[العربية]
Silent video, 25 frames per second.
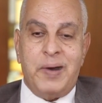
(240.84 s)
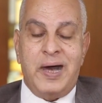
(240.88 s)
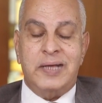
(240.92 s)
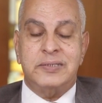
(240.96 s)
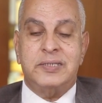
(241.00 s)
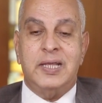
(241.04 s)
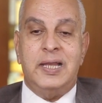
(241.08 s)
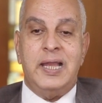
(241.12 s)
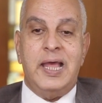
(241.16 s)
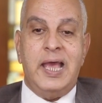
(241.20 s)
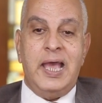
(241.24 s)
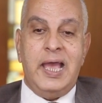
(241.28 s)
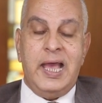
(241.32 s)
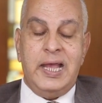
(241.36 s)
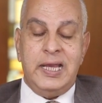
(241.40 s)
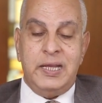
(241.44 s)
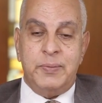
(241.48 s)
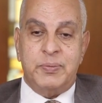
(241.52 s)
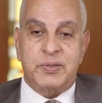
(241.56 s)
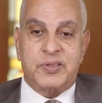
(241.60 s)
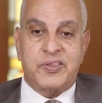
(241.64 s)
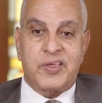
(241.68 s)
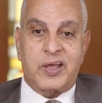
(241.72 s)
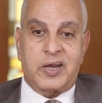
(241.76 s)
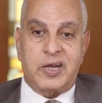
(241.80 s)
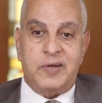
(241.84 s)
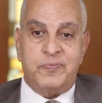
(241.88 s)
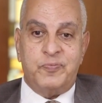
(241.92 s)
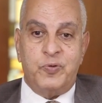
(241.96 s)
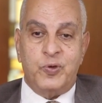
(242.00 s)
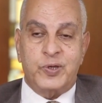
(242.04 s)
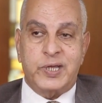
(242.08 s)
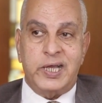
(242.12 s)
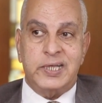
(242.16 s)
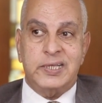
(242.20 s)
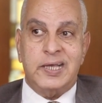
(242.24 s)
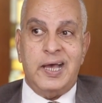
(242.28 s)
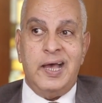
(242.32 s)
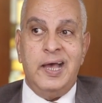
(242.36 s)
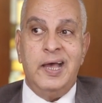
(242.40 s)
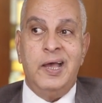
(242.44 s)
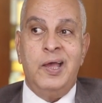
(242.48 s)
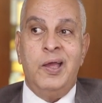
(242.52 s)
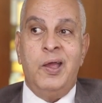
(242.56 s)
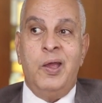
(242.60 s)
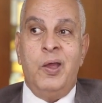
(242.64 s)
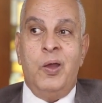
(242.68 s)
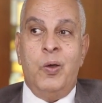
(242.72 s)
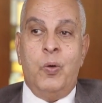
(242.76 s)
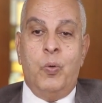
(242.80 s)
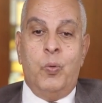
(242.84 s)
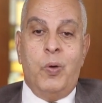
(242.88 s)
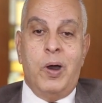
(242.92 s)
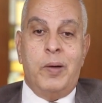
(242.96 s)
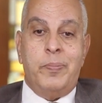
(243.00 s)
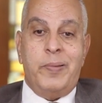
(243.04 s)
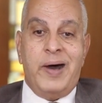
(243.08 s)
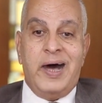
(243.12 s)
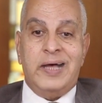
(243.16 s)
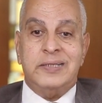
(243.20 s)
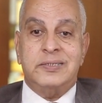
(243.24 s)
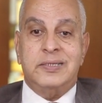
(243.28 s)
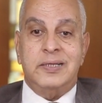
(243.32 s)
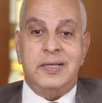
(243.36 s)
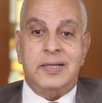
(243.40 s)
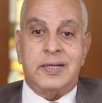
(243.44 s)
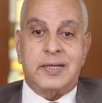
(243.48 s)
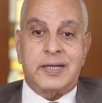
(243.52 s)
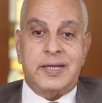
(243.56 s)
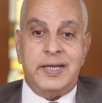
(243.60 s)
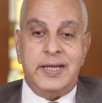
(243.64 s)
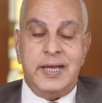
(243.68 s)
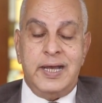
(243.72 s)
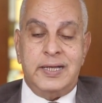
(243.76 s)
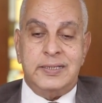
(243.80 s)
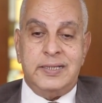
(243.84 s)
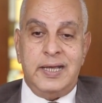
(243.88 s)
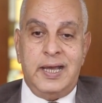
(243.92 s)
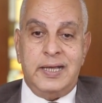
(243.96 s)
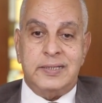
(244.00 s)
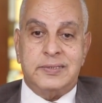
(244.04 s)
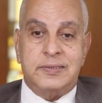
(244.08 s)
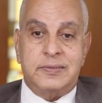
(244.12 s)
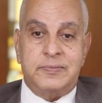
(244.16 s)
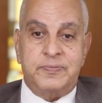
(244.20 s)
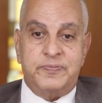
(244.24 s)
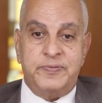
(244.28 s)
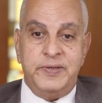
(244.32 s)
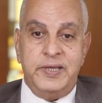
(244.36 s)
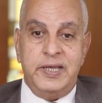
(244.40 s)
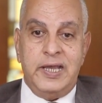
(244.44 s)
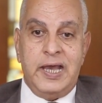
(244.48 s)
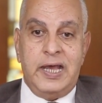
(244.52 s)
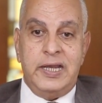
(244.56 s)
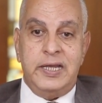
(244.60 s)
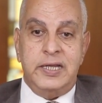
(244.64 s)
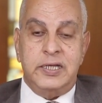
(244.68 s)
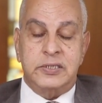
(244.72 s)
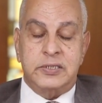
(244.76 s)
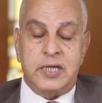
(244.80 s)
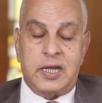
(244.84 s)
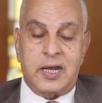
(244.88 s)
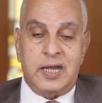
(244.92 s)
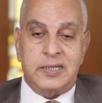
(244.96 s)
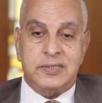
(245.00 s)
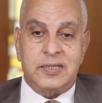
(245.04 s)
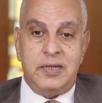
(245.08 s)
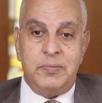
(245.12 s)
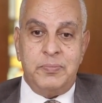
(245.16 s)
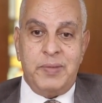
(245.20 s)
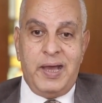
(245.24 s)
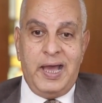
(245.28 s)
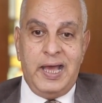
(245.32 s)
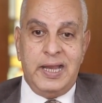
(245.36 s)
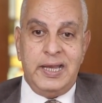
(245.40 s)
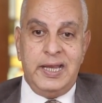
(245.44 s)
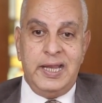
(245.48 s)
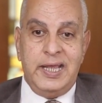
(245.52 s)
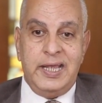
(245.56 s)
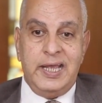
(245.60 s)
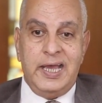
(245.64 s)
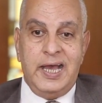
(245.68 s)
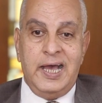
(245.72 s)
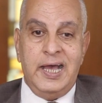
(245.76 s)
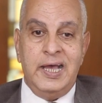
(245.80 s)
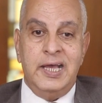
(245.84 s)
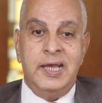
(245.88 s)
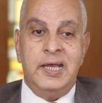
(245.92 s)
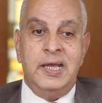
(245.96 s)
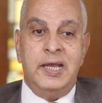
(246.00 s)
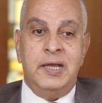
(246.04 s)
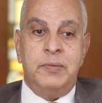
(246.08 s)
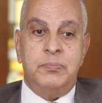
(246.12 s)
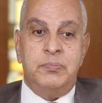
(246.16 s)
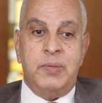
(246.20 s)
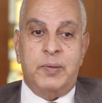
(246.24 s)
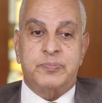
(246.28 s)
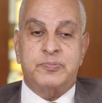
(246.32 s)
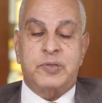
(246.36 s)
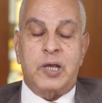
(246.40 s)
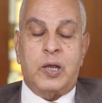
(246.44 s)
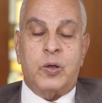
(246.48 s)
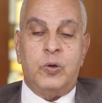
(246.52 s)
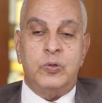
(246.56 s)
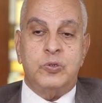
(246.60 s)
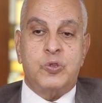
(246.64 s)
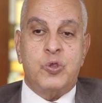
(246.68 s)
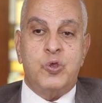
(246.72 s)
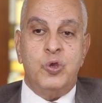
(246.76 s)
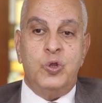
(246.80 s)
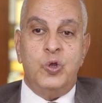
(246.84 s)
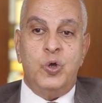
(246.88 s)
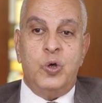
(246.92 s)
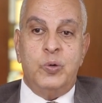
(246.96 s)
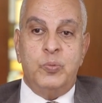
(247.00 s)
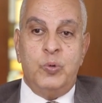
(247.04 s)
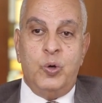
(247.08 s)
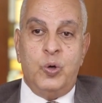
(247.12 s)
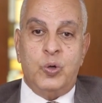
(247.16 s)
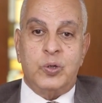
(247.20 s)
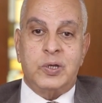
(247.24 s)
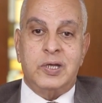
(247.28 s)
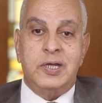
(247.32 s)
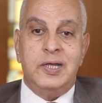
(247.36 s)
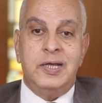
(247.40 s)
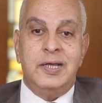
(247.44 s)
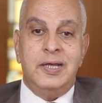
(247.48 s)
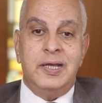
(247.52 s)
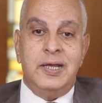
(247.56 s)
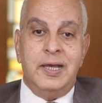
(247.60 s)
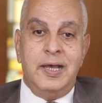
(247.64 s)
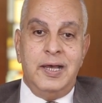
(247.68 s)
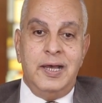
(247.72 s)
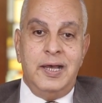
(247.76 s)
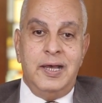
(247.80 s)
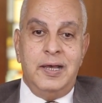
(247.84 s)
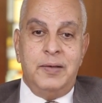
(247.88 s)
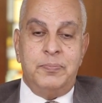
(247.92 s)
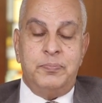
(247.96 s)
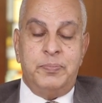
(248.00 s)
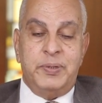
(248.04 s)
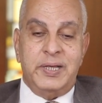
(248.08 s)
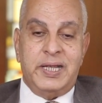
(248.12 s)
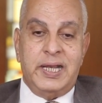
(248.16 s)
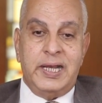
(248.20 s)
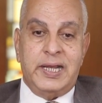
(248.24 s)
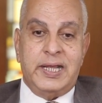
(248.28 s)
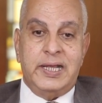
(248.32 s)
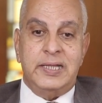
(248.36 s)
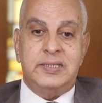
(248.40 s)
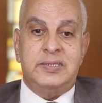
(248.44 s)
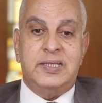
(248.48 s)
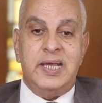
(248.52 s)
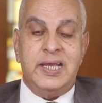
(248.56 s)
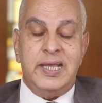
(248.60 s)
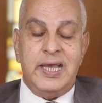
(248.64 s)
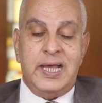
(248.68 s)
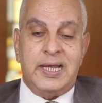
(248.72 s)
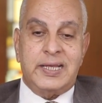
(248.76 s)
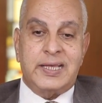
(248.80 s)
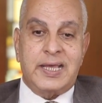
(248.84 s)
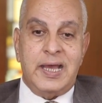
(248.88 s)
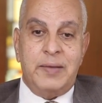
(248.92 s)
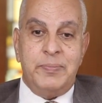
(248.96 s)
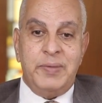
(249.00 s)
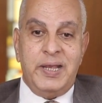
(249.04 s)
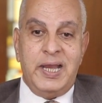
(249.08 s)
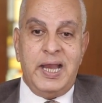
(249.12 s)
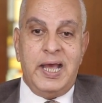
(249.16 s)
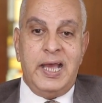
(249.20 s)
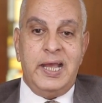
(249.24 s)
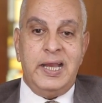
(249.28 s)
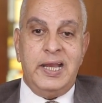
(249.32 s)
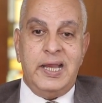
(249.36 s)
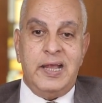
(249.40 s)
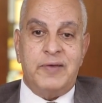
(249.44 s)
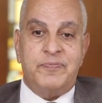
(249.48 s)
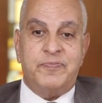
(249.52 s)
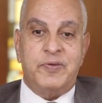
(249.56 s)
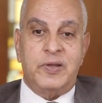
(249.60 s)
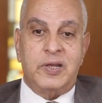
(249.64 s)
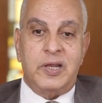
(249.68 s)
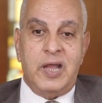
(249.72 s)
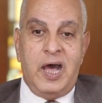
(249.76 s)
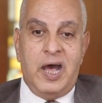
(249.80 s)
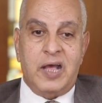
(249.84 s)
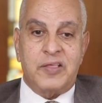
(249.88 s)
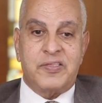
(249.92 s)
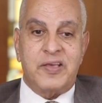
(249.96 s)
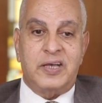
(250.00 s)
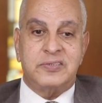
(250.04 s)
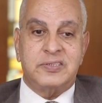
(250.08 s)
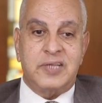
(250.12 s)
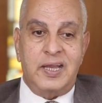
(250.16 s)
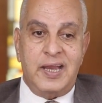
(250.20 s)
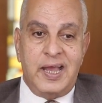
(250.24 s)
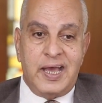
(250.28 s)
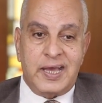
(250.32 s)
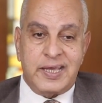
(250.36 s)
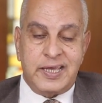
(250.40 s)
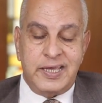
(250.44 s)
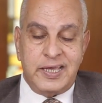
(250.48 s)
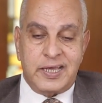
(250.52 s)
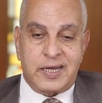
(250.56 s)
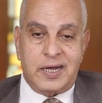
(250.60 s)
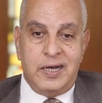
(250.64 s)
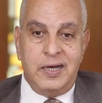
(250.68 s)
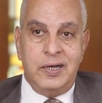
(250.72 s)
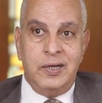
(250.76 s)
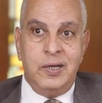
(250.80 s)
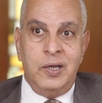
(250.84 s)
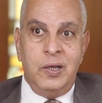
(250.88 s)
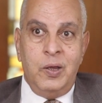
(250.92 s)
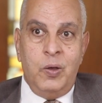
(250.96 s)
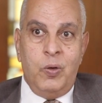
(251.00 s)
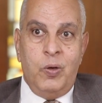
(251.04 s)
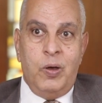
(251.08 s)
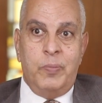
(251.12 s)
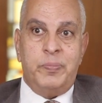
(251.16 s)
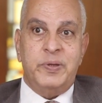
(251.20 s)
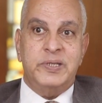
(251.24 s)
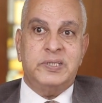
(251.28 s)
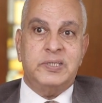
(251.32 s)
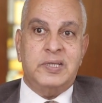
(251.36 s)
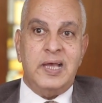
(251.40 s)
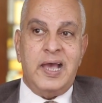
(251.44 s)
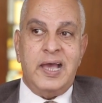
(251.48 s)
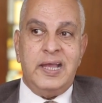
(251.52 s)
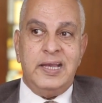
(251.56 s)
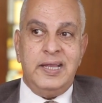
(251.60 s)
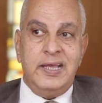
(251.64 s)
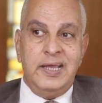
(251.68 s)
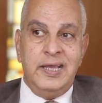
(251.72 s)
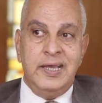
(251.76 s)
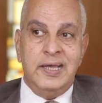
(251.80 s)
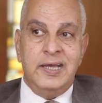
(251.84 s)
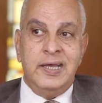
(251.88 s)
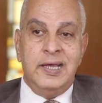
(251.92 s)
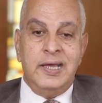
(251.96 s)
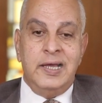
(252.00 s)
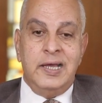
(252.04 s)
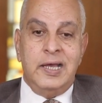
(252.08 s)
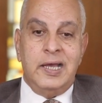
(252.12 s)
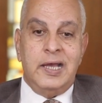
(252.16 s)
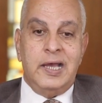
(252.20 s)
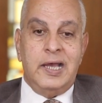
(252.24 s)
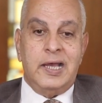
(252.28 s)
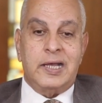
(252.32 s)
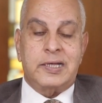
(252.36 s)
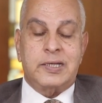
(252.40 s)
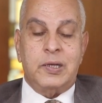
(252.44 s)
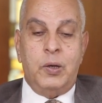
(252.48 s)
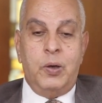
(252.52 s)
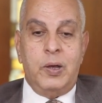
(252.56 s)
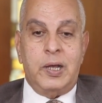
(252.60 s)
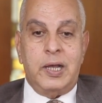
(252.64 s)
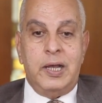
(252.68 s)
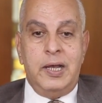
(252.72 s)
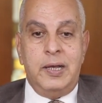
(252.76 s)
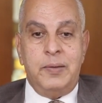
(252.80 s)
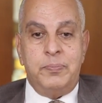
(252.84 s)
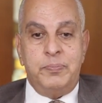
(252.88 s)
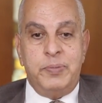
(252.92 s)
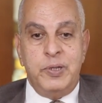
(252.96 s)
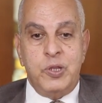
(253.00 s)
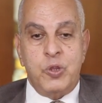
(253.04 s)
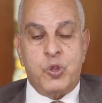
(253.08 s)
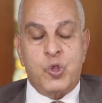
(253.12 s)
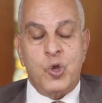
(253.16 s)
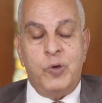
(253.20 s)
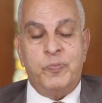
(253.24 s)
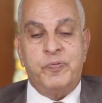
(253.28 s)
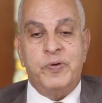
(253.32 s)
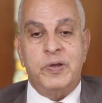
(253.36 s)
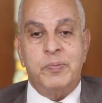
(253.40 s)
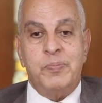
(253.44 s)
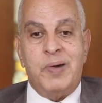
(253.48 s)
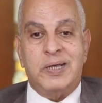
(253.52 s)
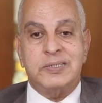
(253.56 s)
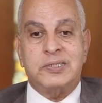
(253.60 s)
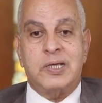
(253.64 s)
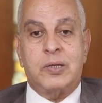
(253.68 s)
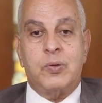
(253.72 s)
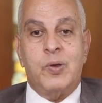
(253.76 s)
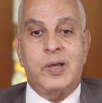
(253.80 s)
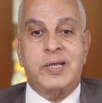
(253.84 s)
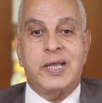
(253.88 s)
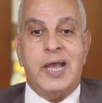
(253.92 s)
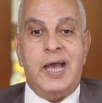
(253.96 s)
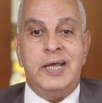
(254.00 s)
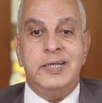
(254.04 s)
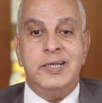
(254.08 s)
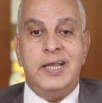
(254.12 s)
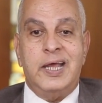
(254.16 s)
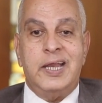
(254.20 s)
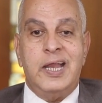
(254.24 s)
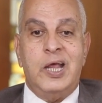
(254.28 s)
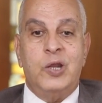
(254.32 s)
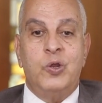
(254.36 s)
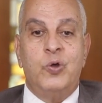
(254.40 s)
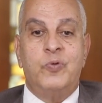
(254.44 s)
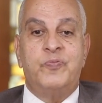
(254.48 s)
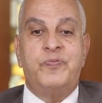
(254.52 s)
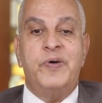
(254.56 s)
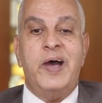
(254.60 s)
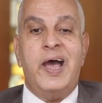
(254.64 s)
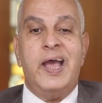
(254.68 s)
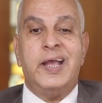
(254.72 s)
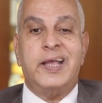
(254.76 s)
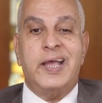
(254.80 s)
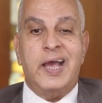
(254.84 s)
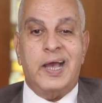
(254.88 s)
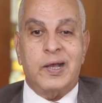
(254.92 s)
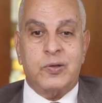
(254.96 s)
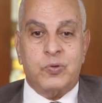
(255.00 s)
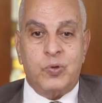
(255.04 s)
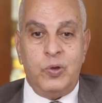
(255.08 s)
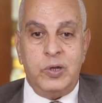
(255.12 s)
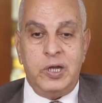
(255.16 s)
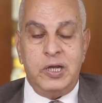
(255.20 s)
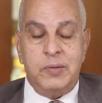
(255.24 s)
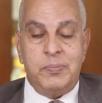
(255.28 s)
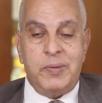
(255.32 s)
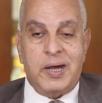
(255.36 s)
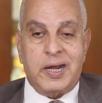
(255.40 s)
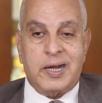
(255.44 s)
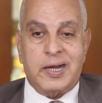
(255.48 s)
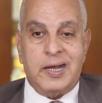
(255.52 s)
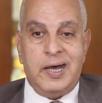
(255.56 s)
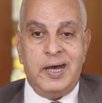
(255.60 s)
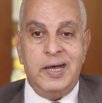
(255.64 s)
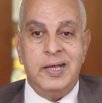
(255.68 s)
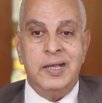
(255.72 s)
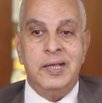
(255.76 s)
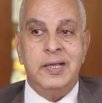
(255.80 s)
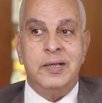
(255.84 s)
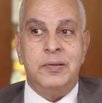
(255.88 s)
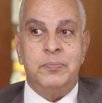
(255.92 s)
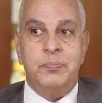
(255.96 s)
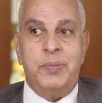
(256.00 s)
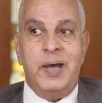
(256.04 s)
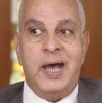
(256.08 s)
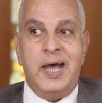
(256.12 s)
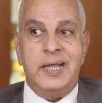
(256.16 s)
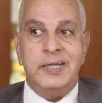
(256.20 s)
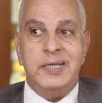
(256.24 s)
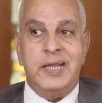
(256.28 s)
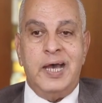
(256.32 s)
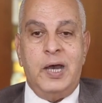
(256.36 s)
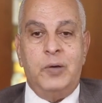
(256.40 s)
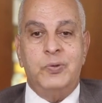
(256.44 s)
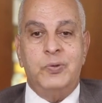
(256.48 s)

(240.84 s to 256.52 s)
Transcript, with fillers: بعض الاهالي بيتصرفوا كده وبعض القيادات في الادارات المحليه ما بتاخدش الامور آه، بالجديه الكامله الا في اللحظات الاخيره وبالتالي بنشوف المطر وكأننا نفاجئ كل مرة بأن